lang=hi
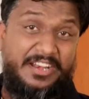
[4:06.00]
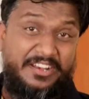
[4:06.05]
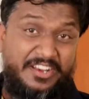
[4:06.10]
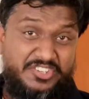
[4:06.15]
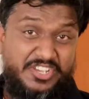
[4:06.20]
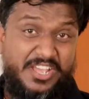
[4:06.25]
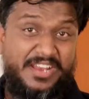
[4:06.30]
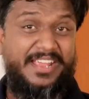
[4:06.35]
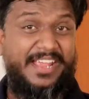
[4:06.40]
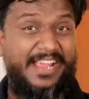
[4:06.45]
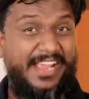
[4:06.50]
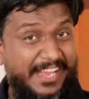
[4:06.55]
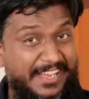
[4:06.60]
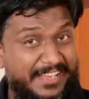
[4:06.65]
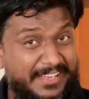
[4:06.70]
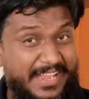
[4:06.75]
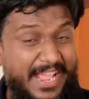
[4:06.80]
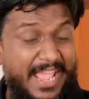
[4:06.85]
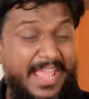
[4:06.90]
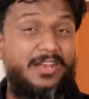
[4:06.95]
जनरेशन
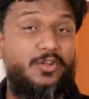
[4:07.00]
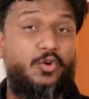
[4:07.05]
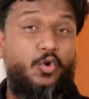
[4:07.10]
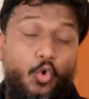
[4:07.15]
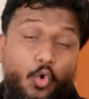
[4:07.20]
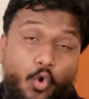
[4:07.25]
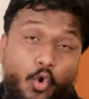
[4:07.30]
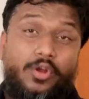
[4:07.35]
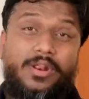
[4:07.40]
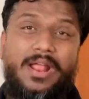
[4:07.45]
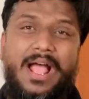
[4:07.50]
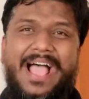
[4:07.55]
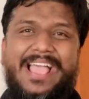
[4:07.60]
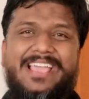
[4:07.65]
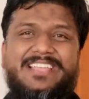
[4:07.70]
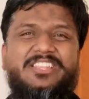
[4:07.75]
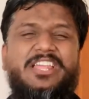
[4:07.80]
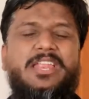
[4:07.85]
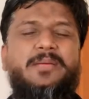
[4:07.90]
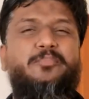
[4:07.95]
इंटेल कोर
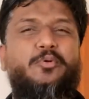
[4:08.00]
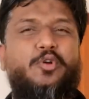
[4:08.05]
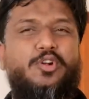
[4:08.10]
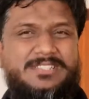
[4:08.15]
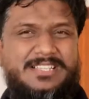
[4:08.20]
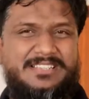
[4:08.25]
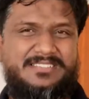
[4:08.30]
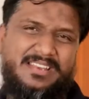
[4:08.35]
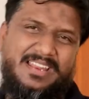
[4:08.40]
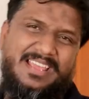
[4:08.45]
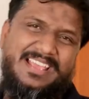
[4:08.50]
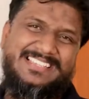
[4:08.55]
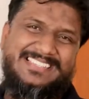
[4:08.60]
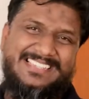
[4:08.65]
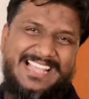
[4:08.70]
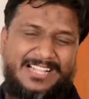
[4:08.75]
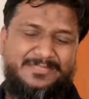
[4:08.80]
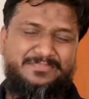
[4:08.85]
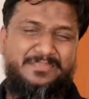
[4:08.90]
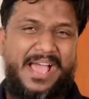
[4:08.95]
i3 प्रोसेसर के
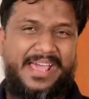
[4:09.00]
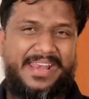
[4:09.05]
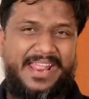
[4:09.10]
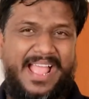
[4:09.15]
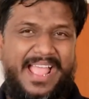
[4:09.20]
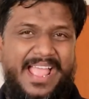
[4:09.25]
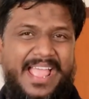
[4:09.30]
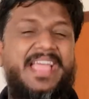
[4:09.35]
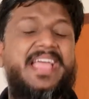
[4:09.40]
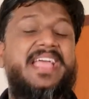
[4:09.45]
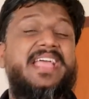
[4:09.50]
साथ में आ रहा है